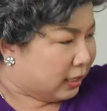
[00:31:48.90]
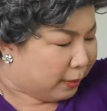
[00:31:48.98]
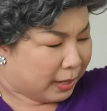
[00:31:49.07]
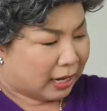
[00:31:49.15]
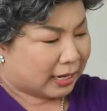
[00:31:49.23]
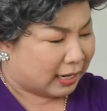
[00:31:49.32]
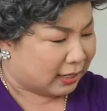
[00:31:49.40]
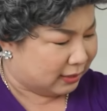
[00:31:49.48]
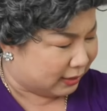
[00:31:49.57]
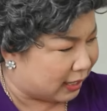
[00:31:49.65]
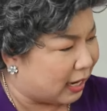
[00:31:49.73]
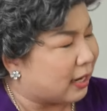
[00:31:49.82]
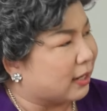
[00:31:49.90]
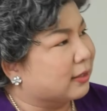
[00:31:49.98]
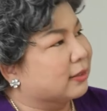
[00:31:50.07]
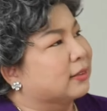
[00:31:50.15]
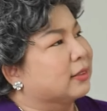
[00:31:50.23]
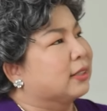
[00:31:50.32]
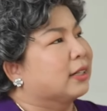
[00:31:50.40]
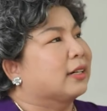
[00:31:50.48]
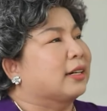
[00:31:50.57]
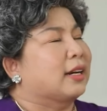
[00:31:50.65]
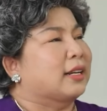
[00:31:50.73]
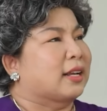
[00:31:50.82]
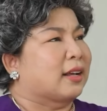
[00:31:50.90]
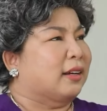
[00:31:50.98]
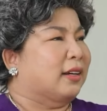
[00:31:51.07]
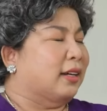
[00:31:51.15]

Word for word: Đông lại đây, lại đây à,